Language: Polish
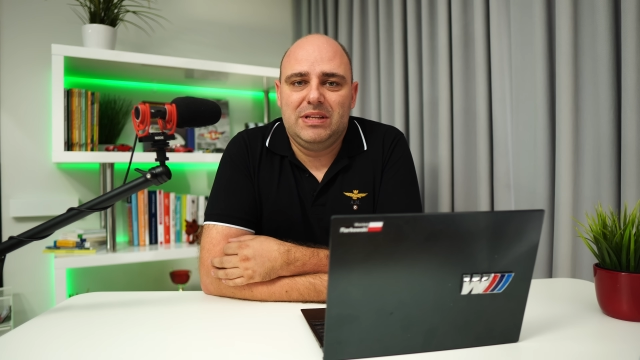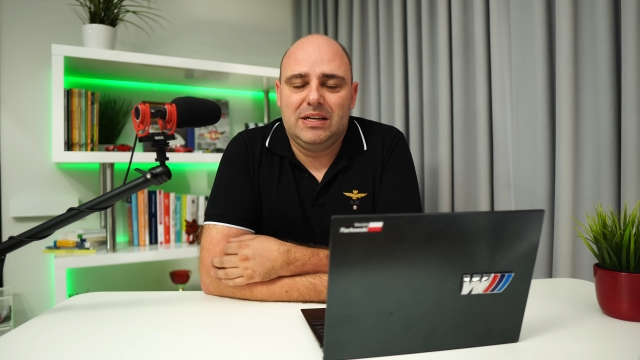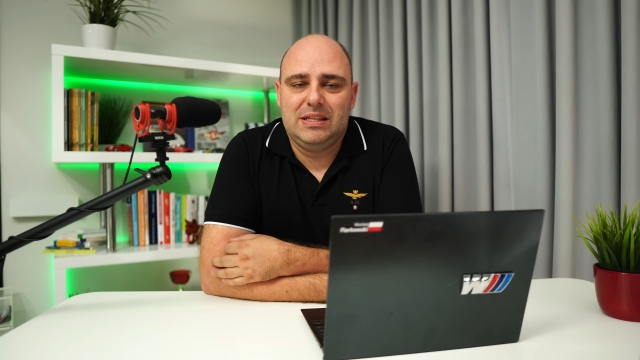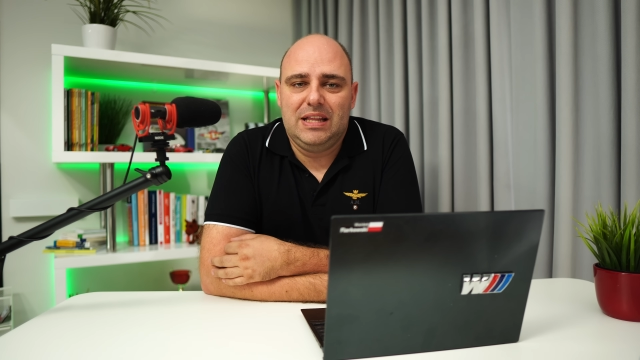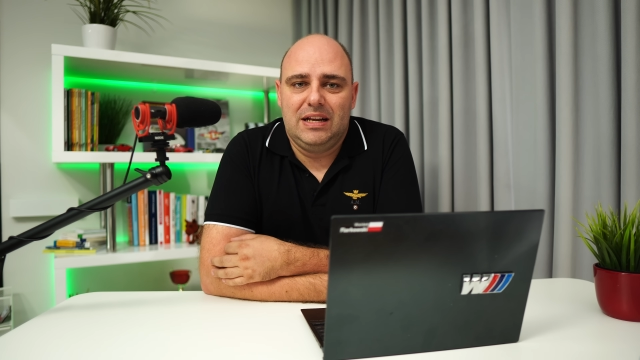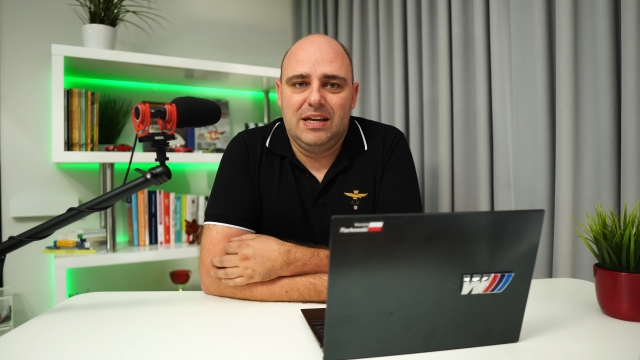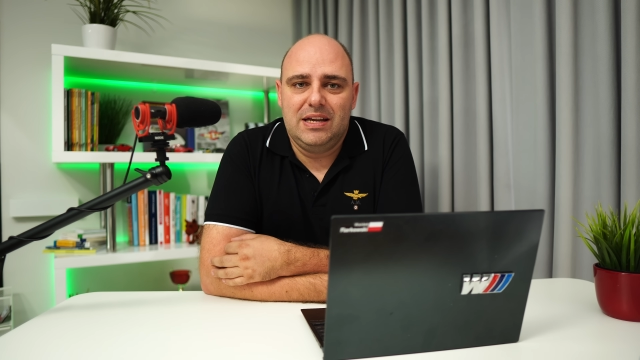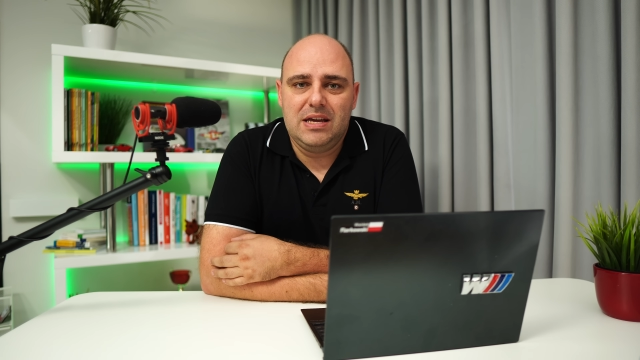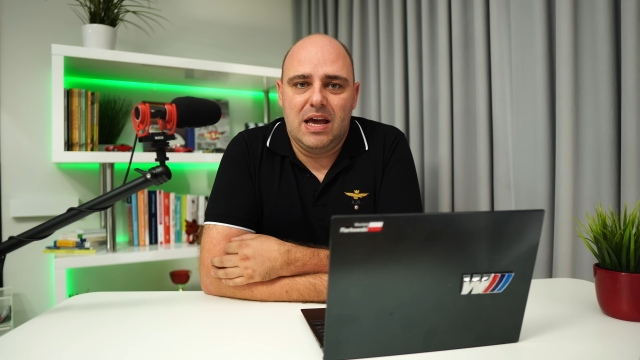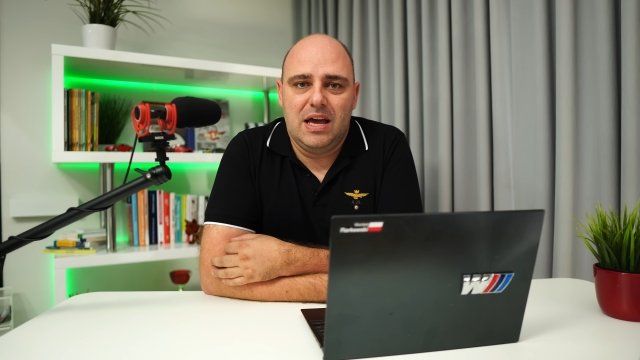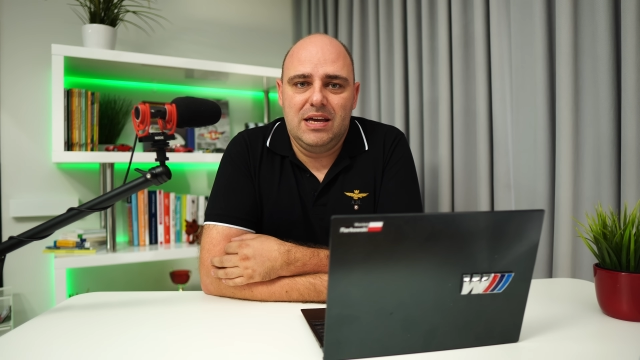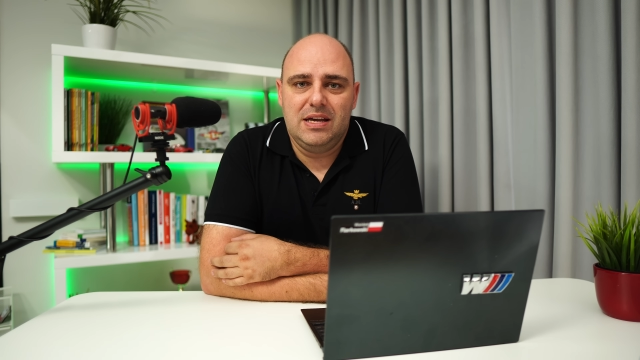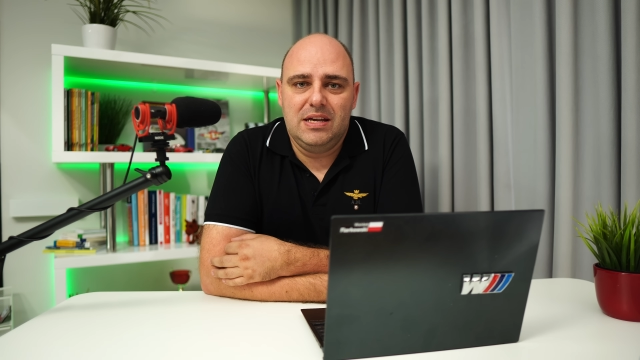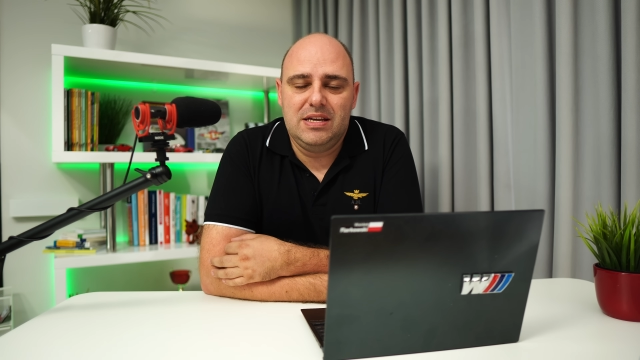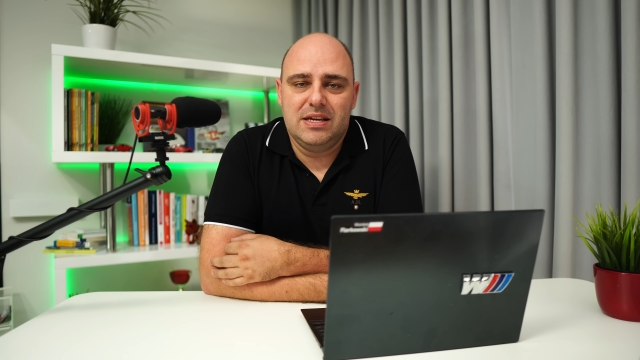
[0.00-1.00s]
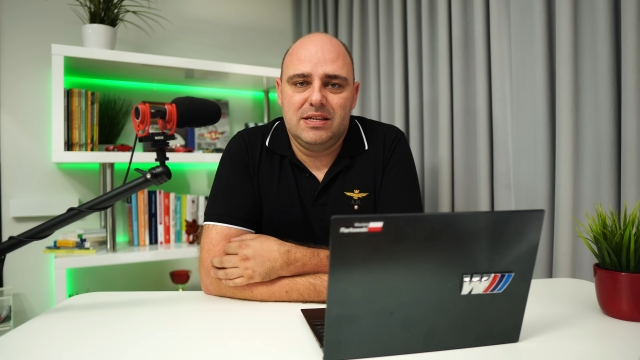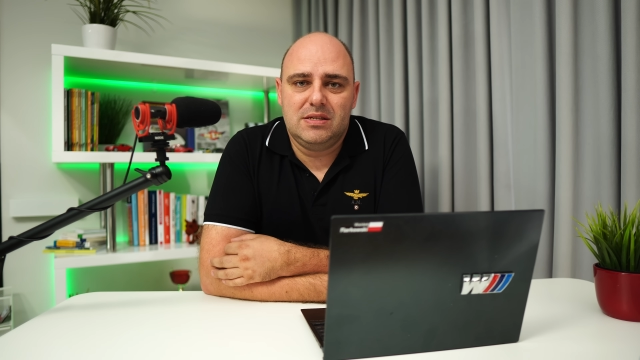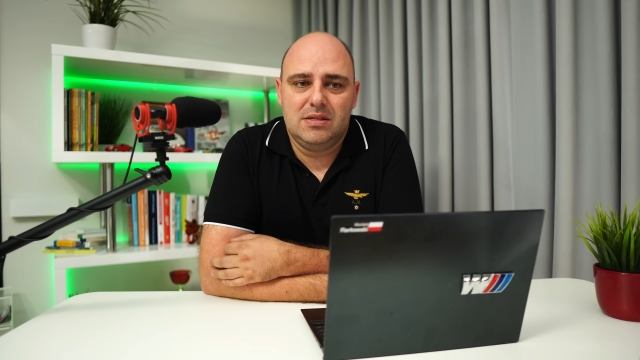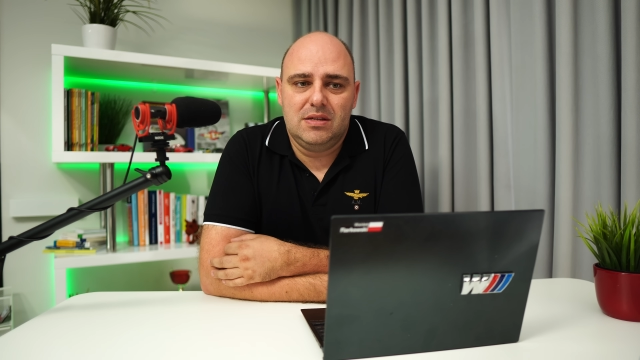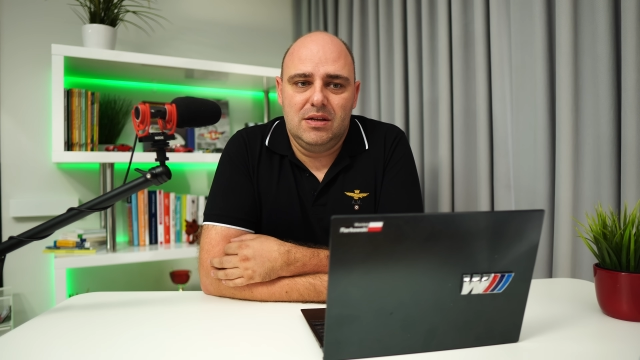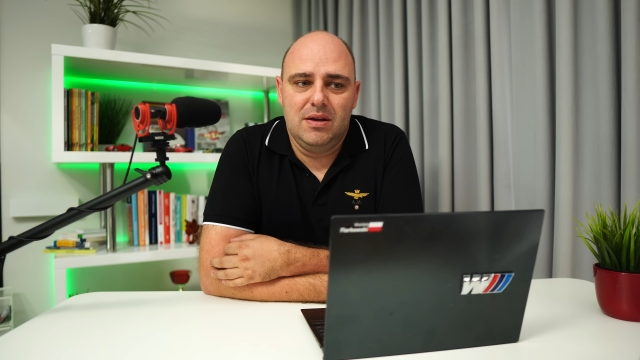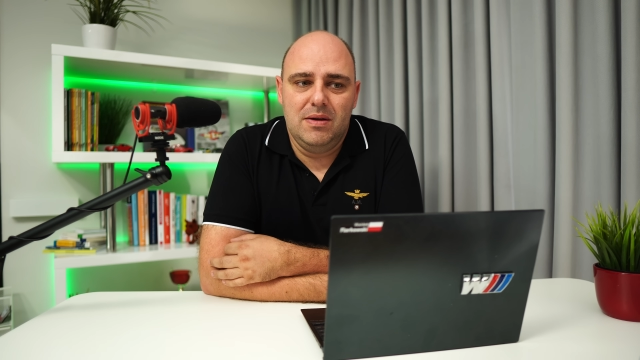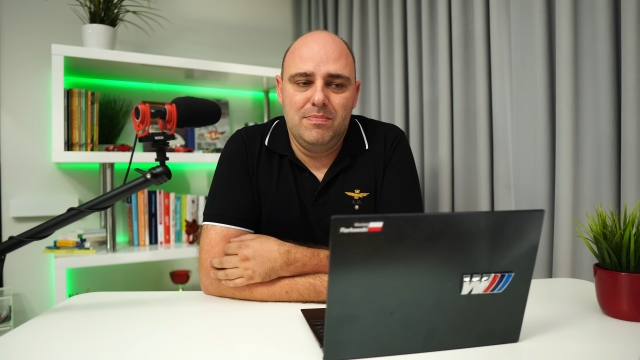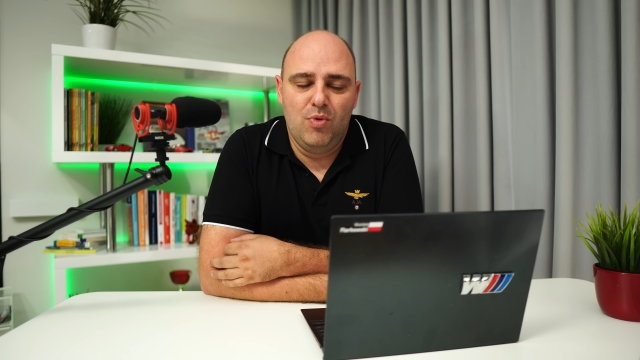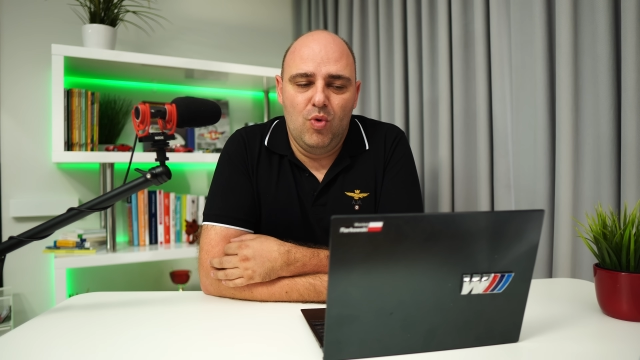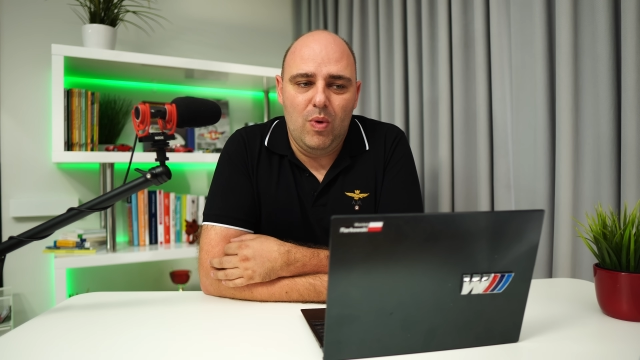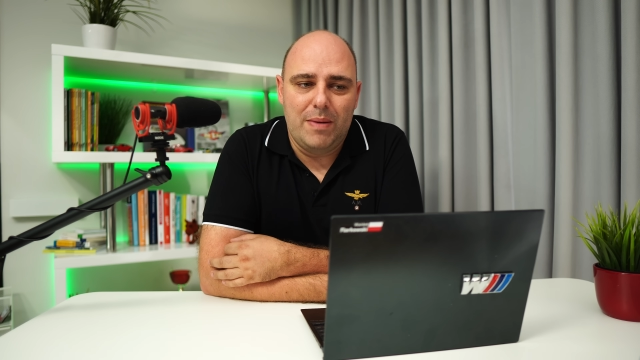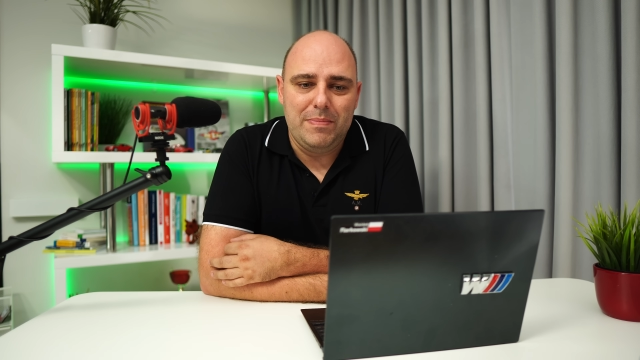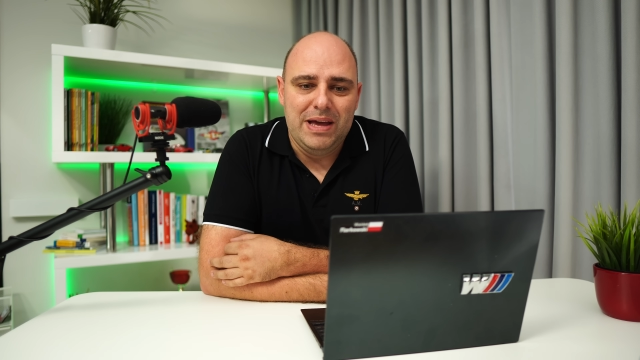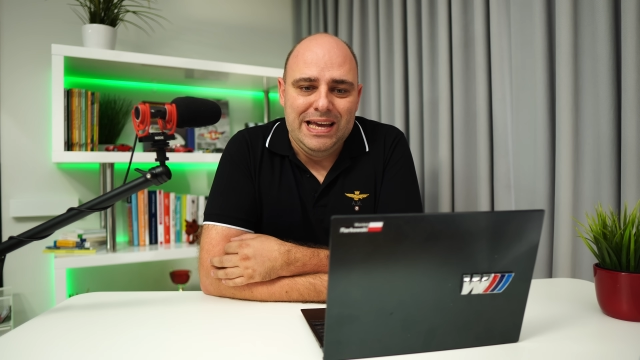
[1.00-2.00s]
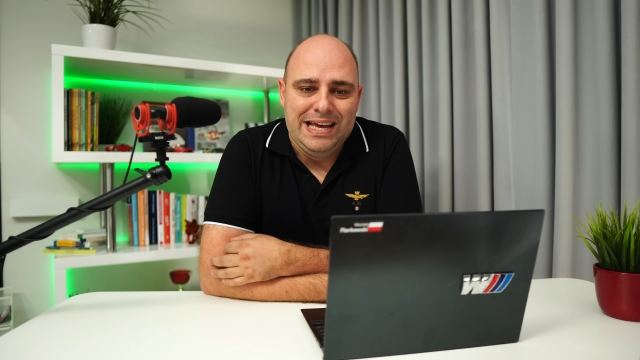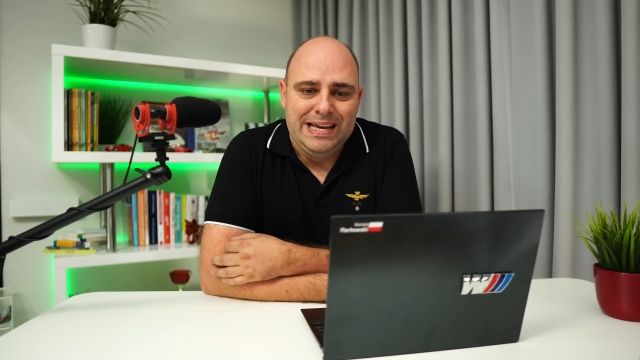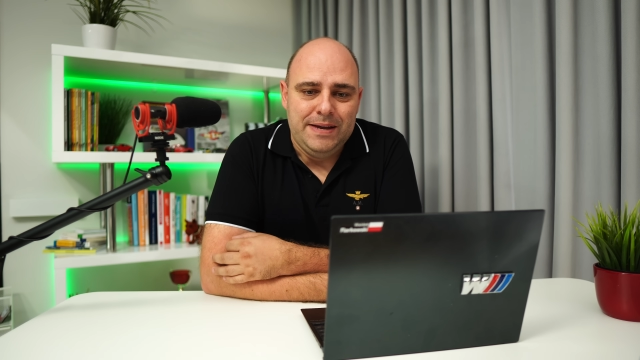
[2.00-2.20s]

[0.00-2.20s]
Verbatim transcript: tak dalej e, jest e, mułem.